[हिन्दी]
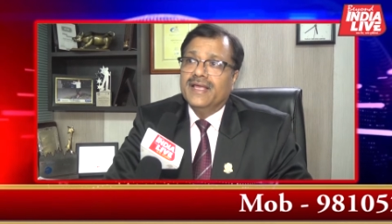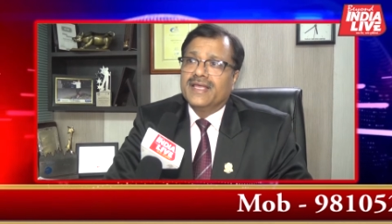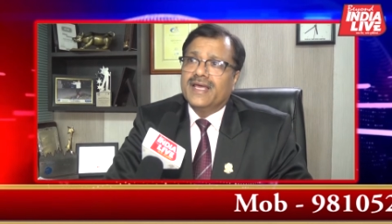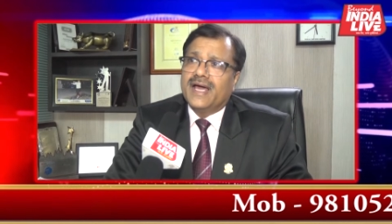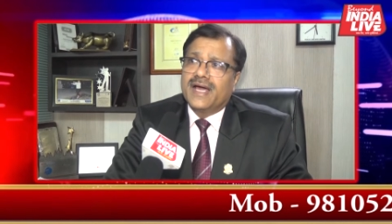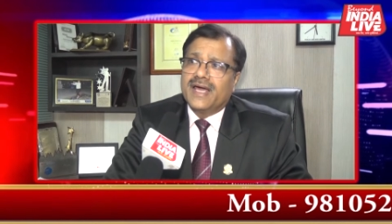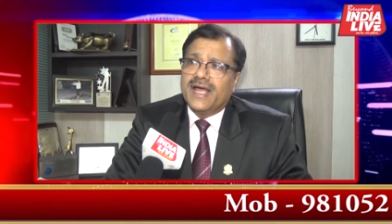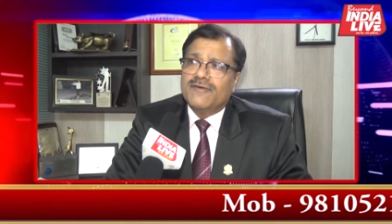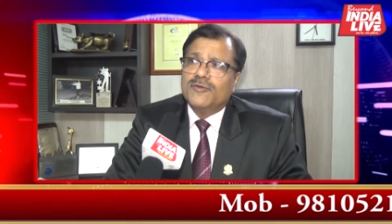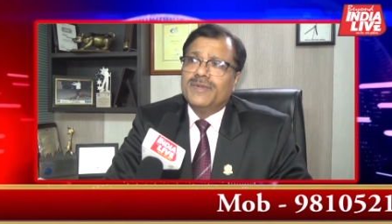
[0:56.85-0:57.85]
कि अगर
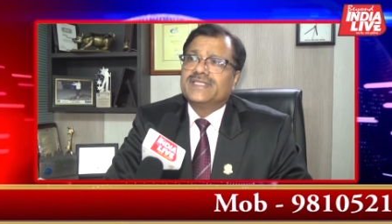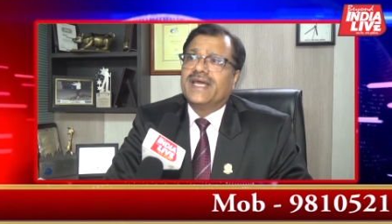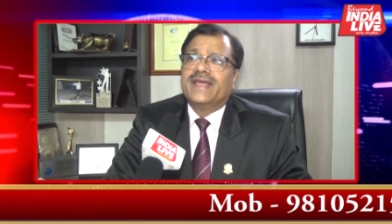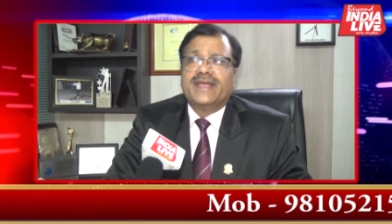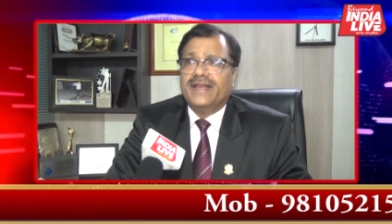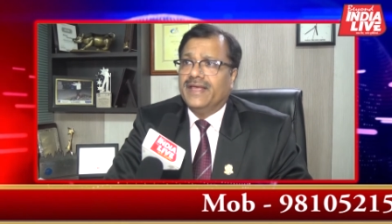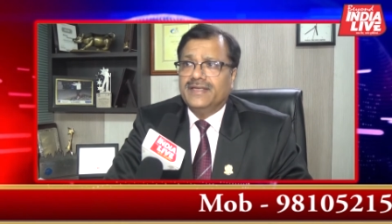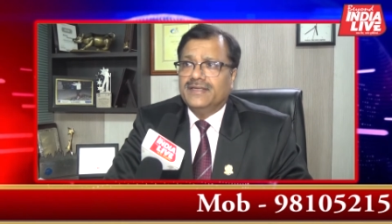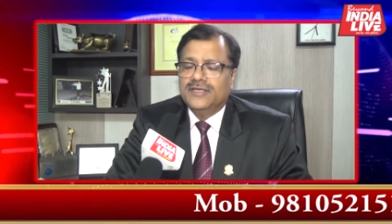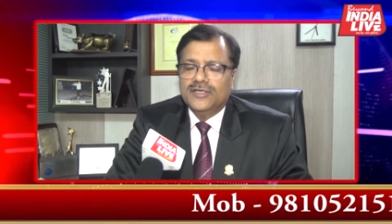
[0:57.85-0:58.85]
आप वो बचाएंगे
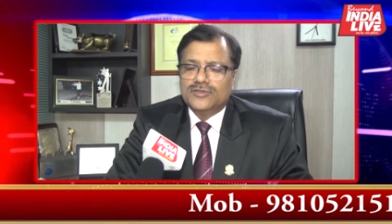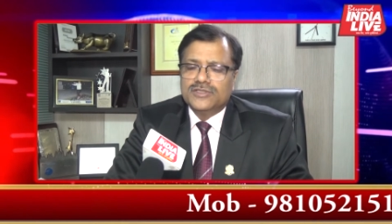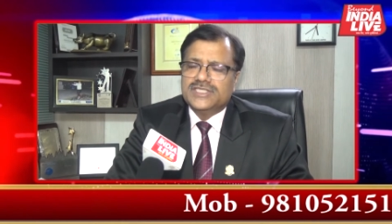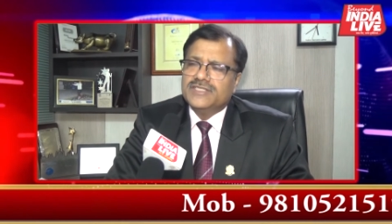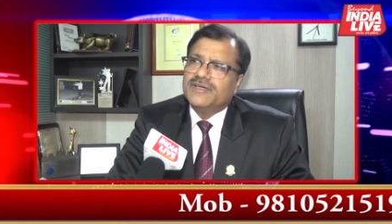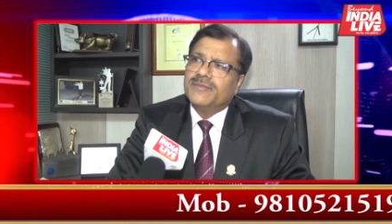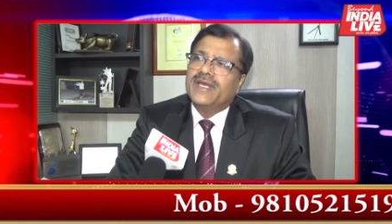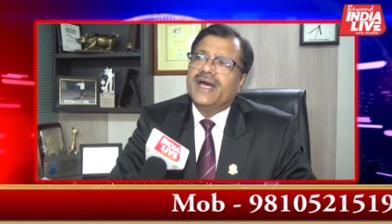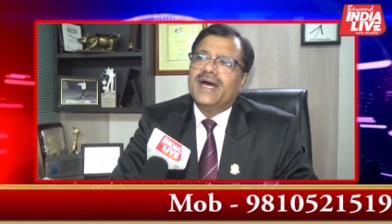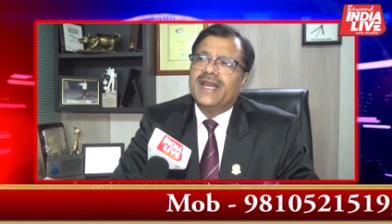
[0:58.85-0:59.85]
नहीं तो जीवन
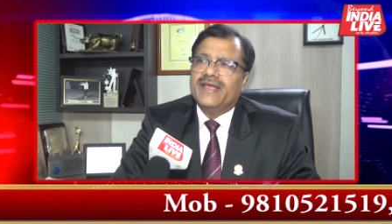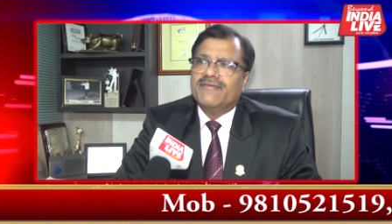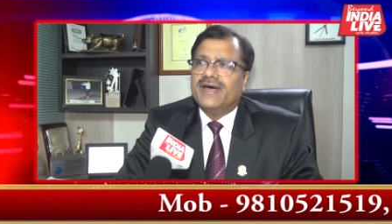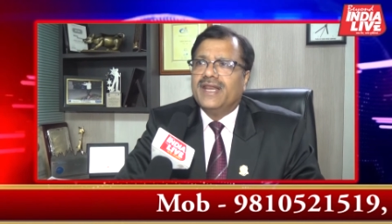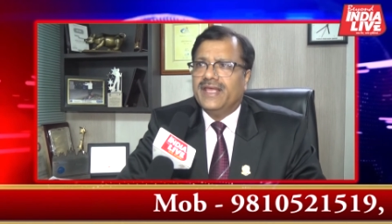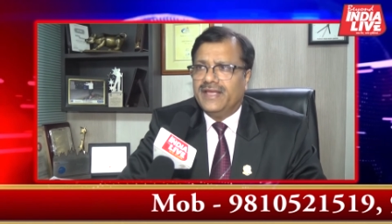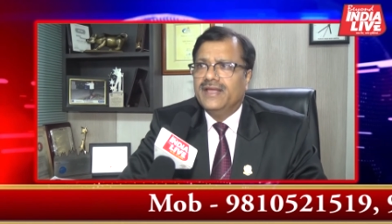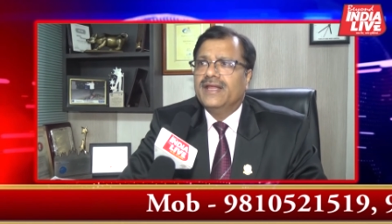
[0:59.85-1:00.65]
में आने वाले